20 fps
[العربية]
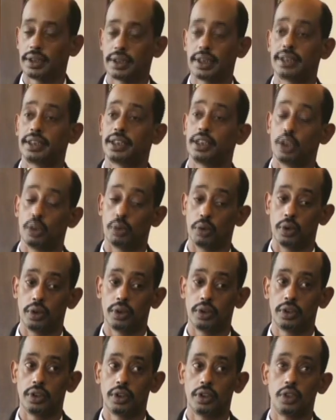أفضل
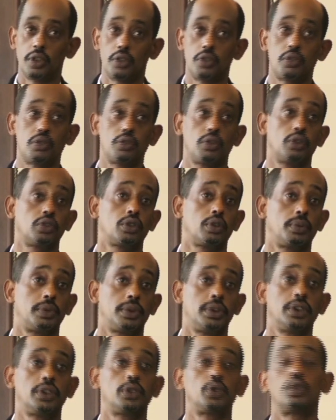المواصفات والمعايير
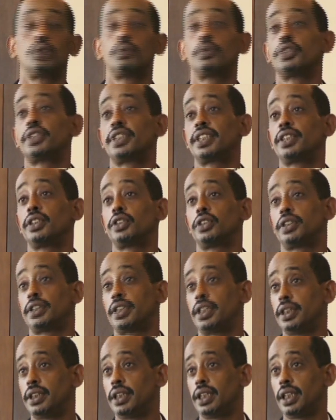في, الع... في
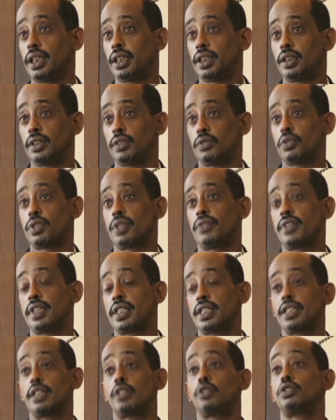عالم
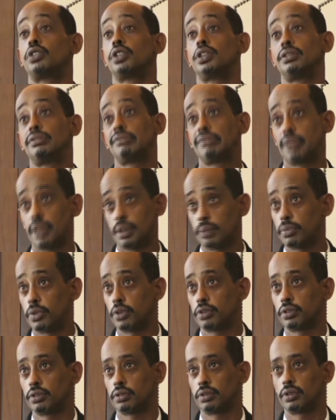فندقة
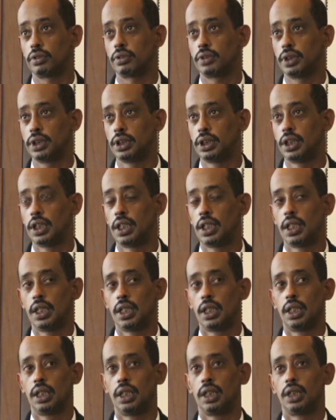والضيافة
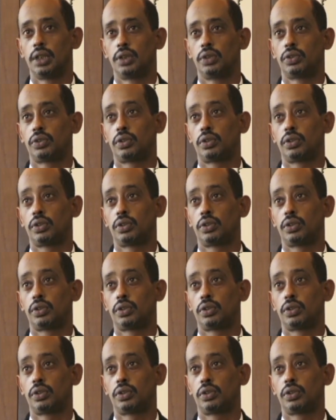وتعد